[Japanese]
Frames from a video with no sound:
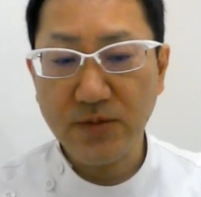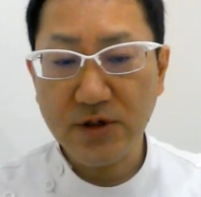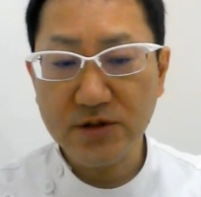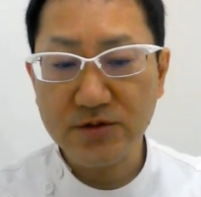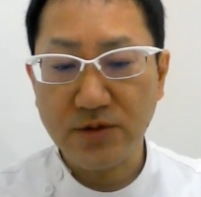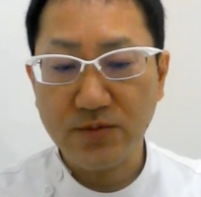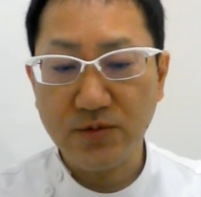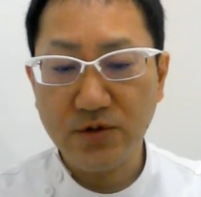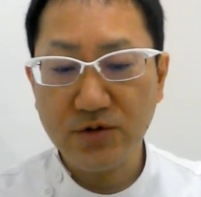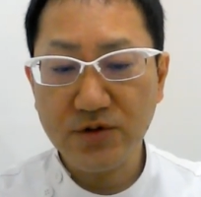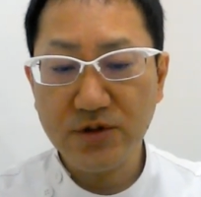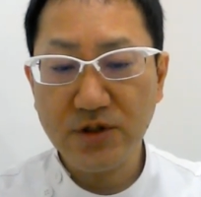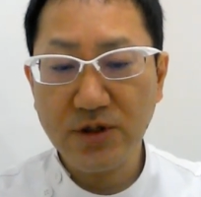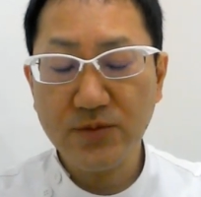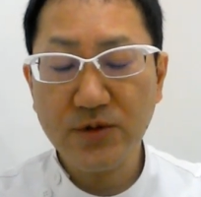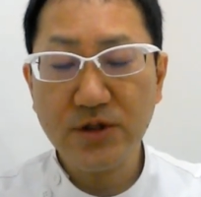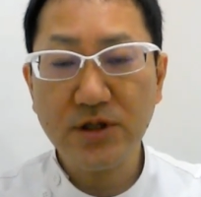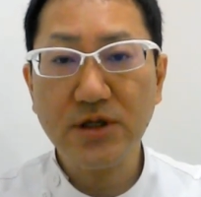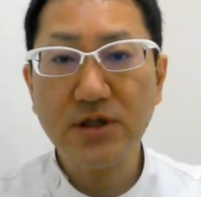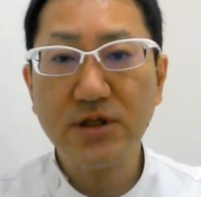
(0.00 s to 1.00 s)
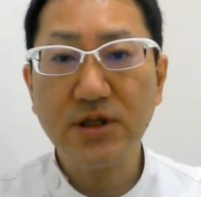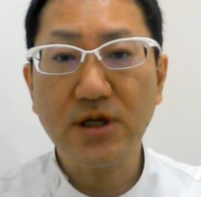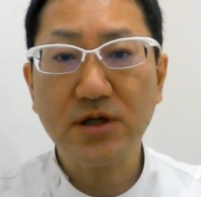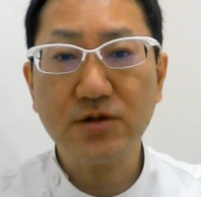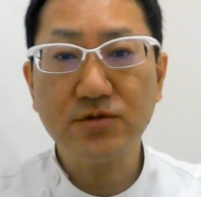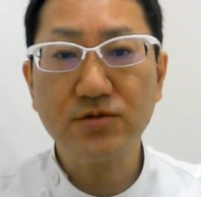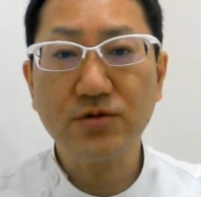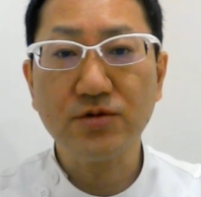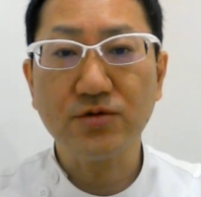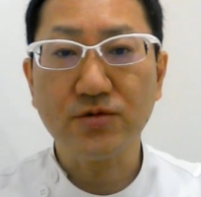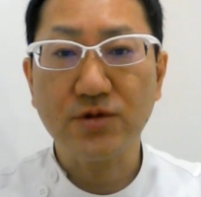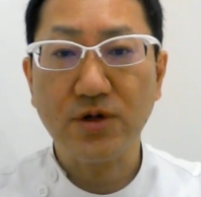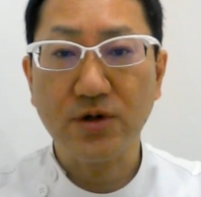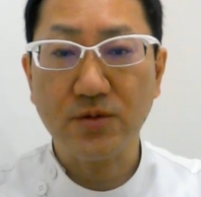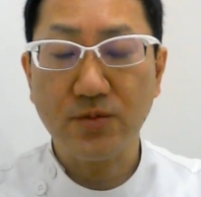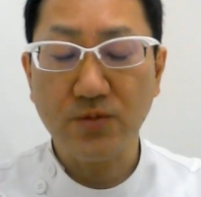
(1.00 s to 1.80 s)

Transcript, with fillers: まずは病院で見ていただくということは、